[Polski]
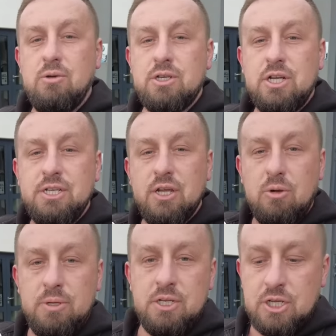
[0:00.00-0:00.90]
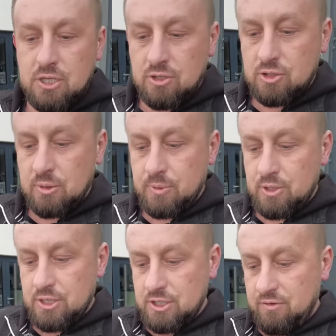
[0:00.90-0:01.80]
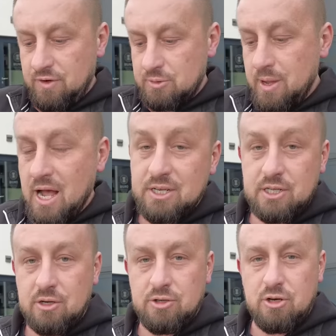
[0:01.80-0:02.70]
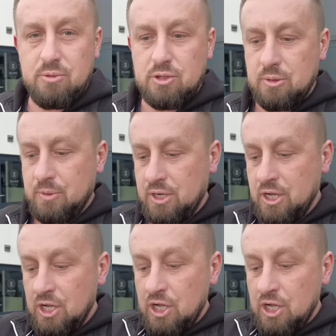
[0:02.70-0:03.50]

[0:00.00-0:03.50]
Jeżeli nie robiliście tego do tej pory, jeżeli Wasz mechanik tego nie robił do tej pory,